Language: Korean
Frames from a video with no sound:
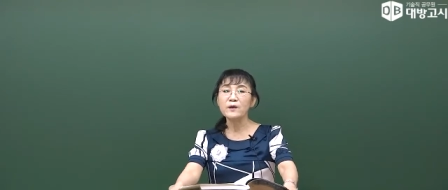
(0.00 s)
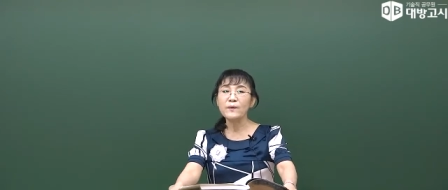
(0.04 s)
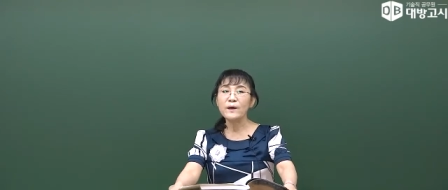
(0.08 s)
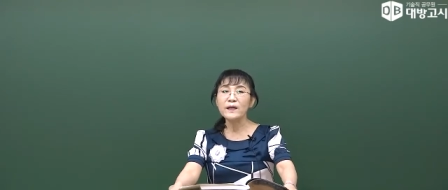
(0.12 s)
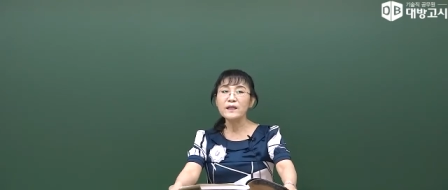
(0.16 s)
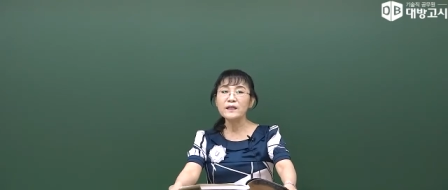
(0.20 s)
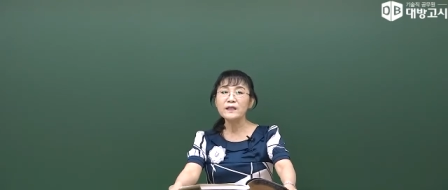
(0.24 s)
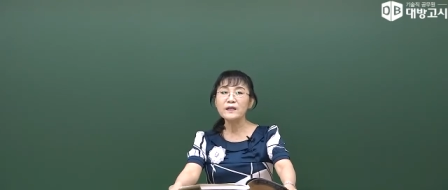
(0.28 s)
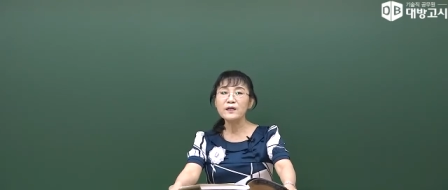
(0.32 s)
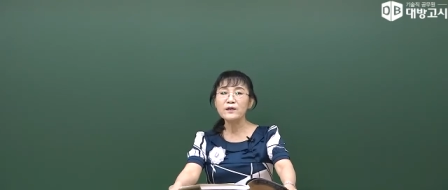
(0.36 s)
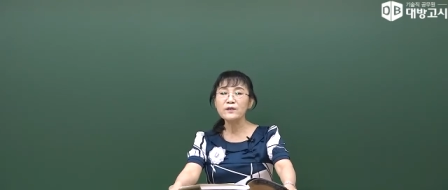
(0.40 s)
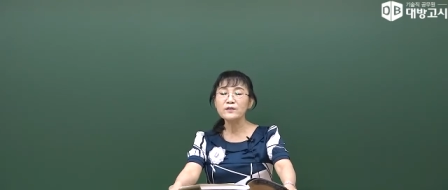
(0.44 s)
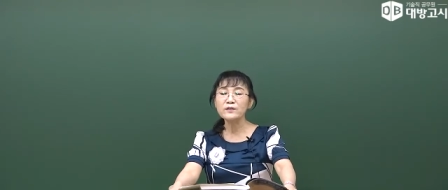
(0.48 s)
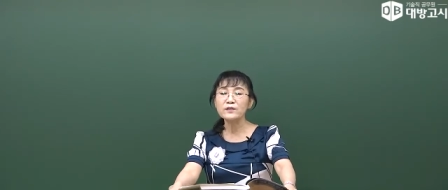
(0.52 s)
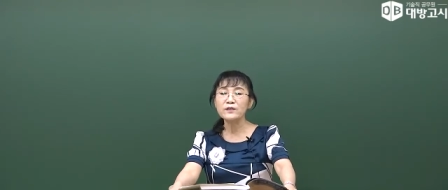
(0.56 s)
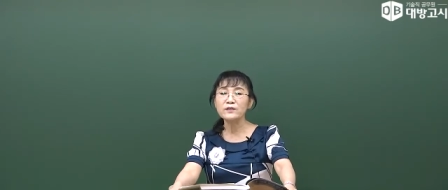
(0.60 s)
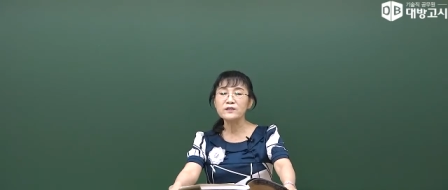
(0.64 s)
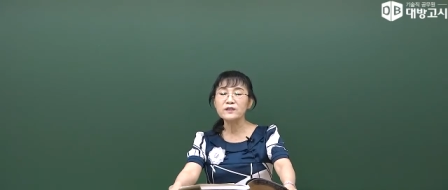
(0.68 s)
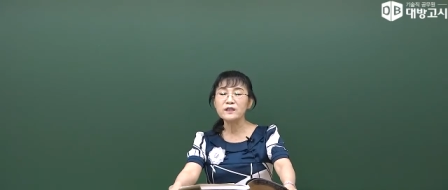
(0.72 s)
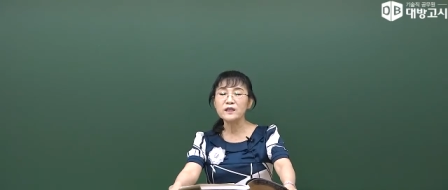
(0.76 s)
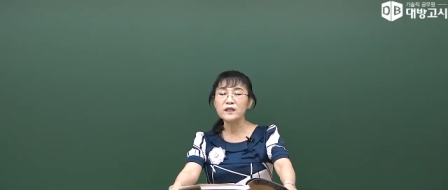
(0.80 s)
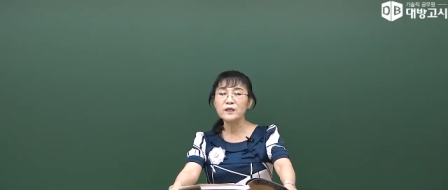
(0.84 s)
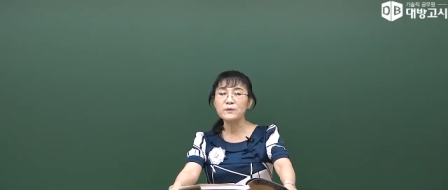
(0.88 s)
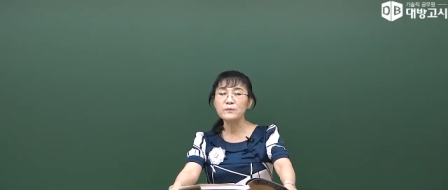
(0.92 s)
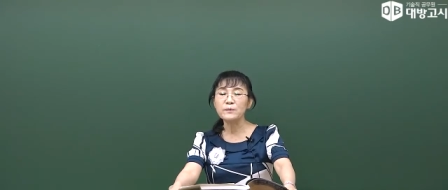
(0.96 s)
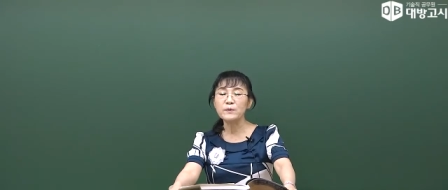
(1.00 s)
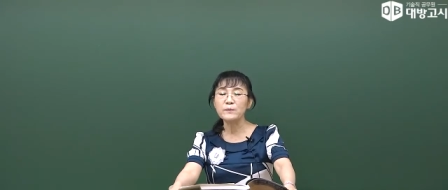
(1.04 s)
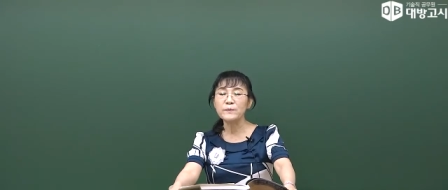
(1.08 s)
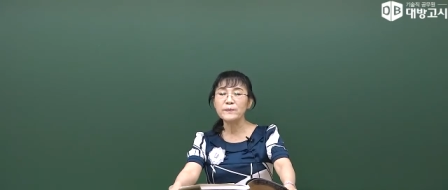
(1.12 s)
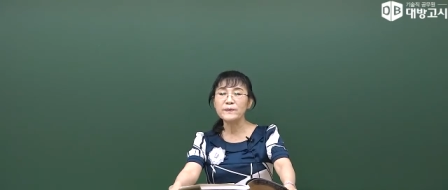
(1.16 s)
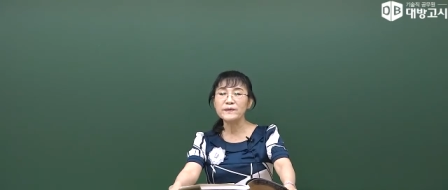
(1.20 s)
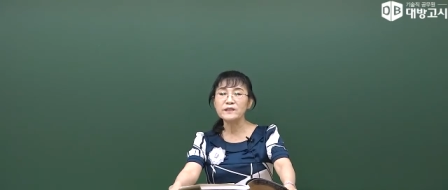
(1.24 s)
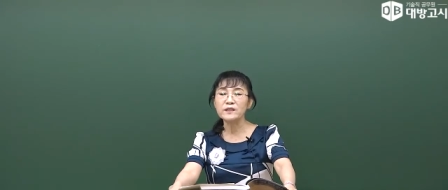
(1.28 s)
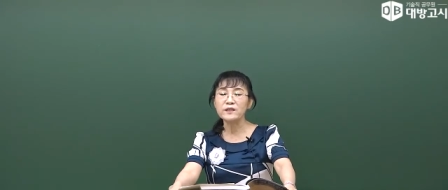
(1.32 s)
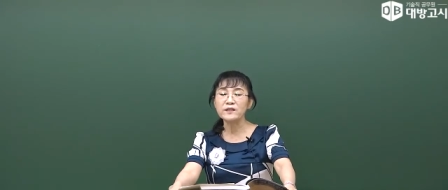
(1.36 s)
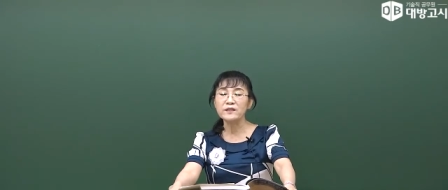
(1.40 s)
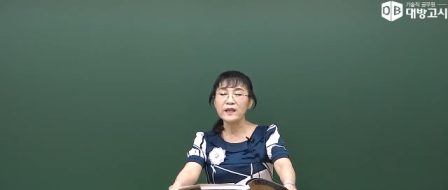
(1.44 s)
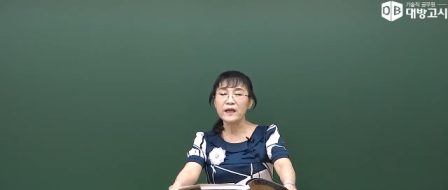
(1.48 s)

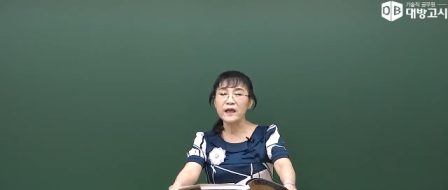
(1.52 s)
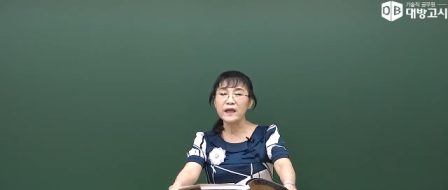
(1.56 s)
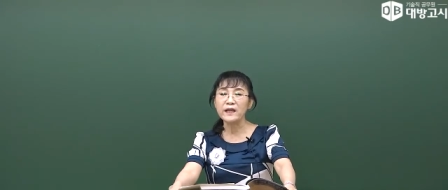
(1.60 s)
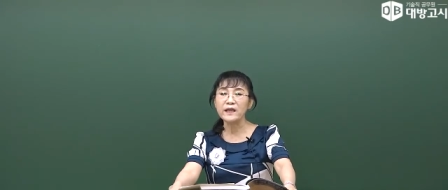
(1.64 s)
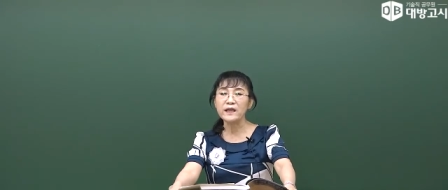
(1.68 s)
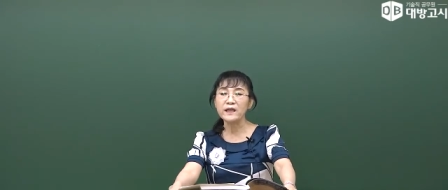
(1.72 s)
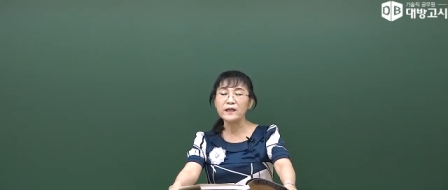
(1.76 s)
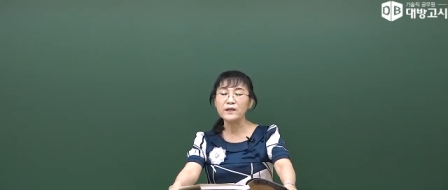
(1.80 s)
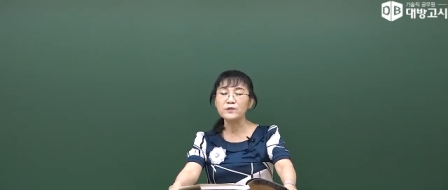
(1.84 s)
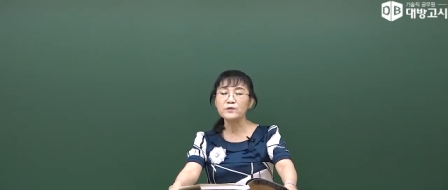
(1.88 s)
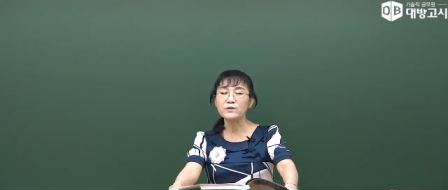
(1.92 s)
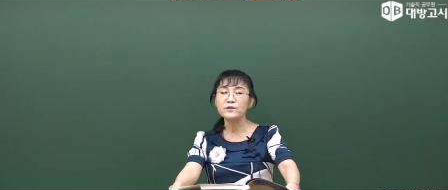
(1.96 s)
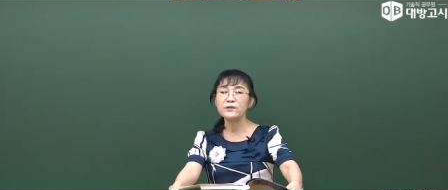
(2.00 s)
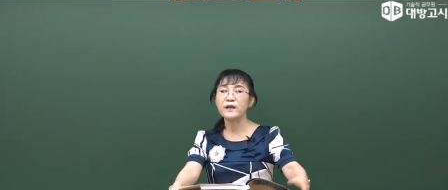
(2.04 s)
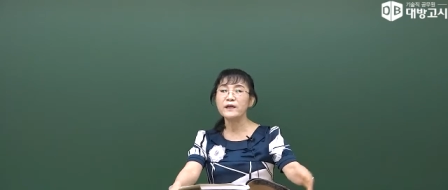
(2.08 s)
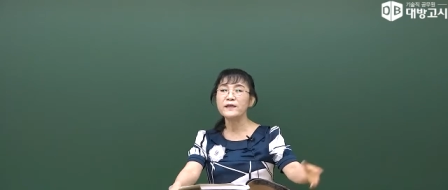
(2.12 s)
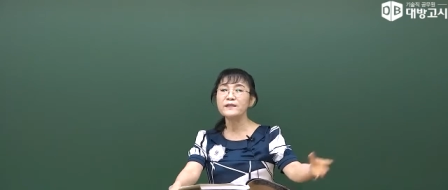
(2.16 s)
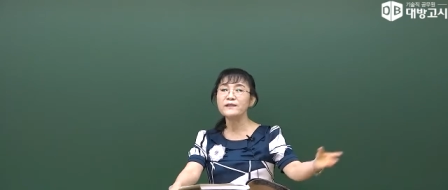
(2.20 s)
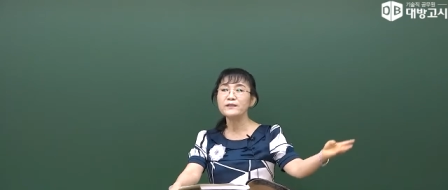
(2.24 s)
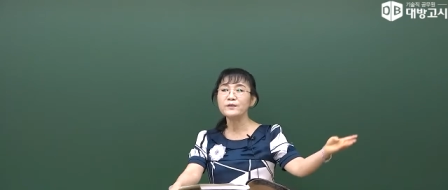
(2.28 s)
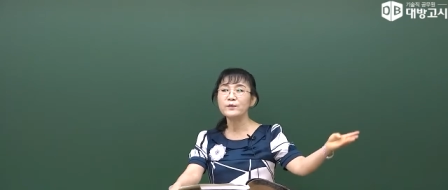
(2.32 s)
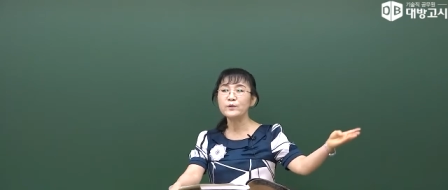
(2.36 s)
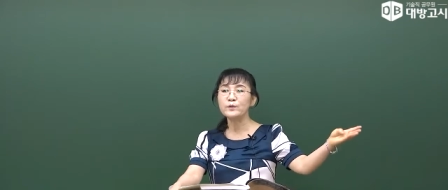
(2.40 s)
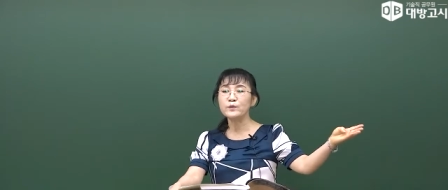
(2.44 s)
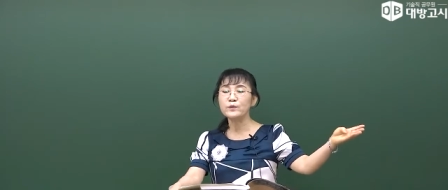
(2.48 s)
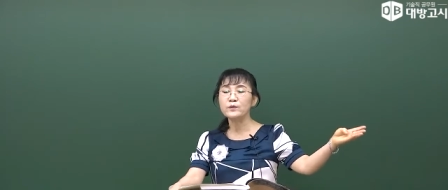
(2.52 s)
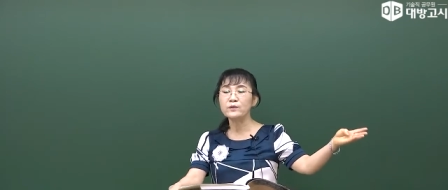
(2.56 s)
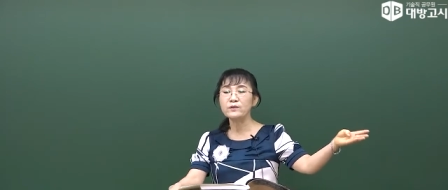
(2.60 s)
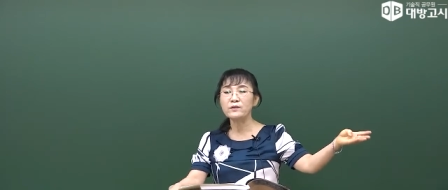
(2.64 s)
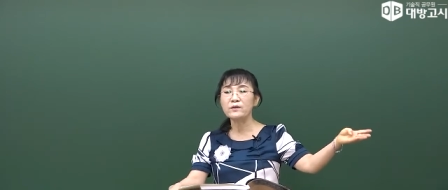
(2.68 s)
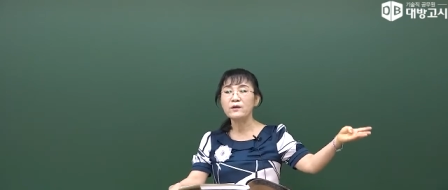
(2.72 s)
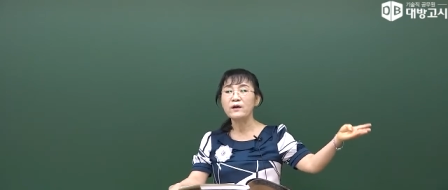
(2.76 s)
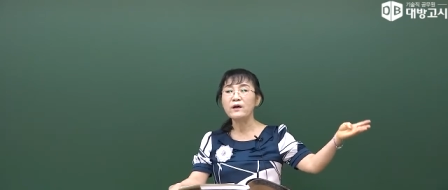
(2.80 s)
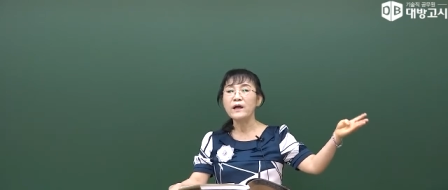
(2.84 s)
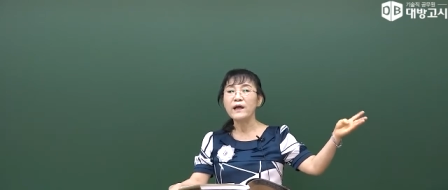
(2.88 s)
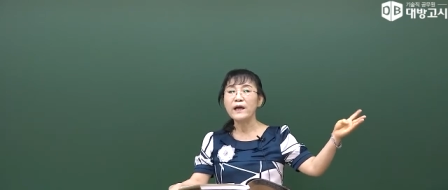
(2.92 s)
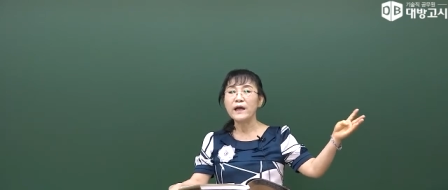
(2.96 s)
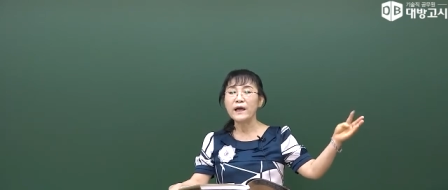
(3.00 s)
환경정책기본법에서 대개 기준은 SO2,